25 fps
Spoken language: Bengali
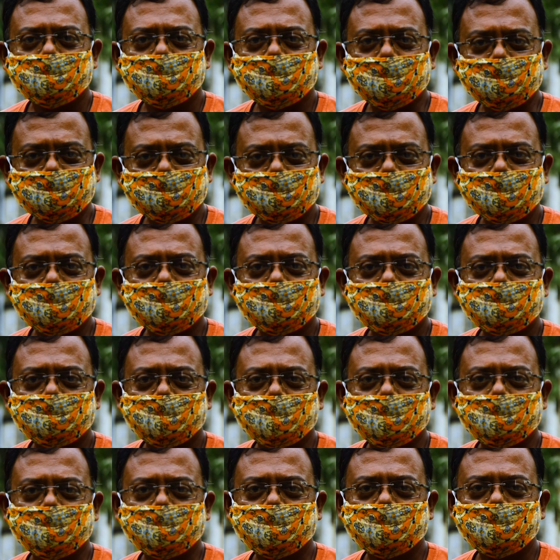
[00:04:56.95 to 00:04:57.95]
টেক্সটাইল
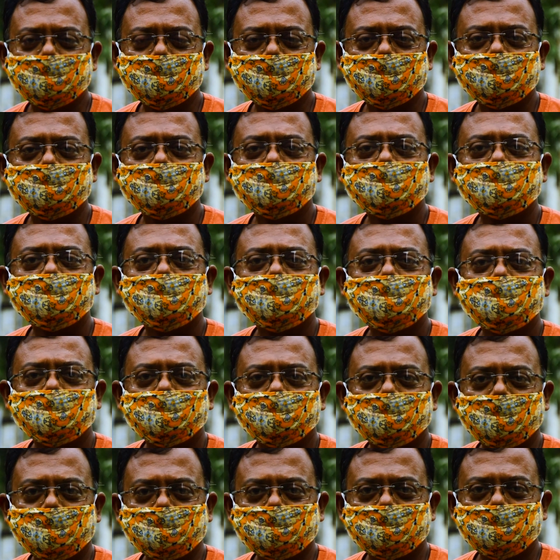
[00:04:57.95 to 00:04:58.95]
ডিজাইনিং নিয়ে
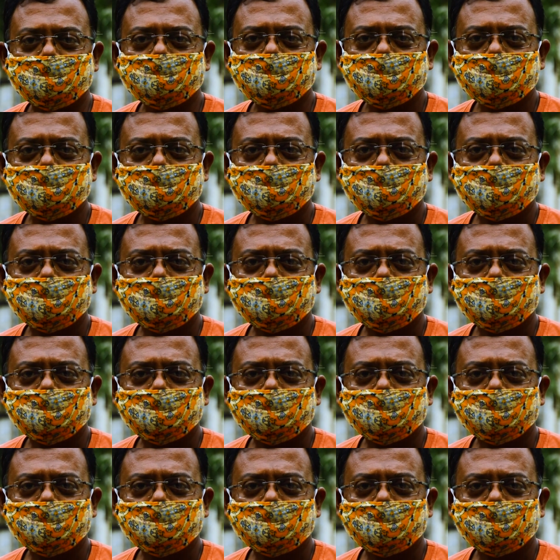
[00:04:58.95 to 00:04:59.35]
পাস আউট